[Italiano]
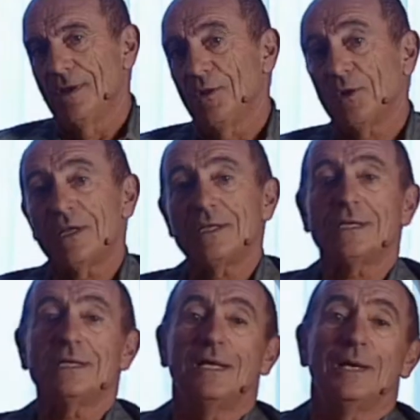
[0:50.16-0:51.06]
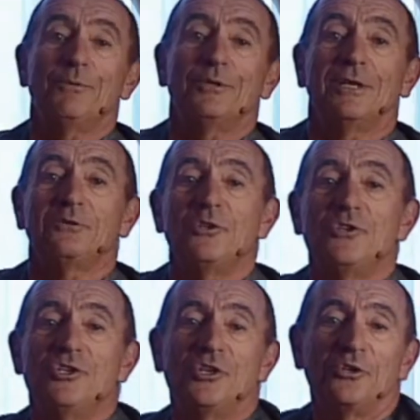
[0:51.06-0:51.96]
L'Orchestra Canadeia ha portato in
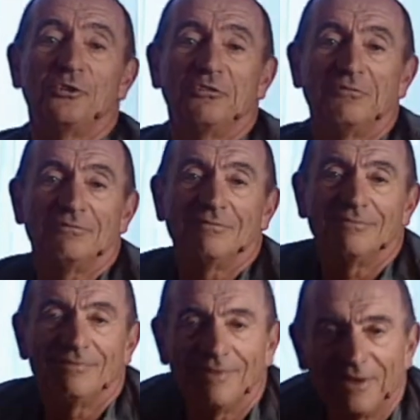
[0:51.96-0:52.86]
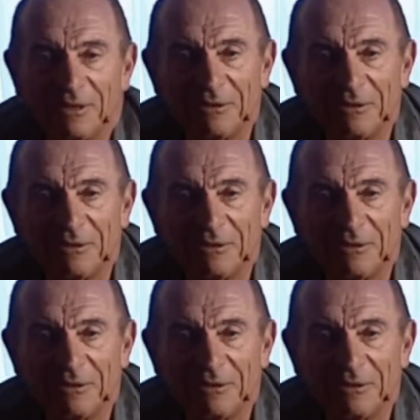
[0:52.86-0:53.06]
giro eh,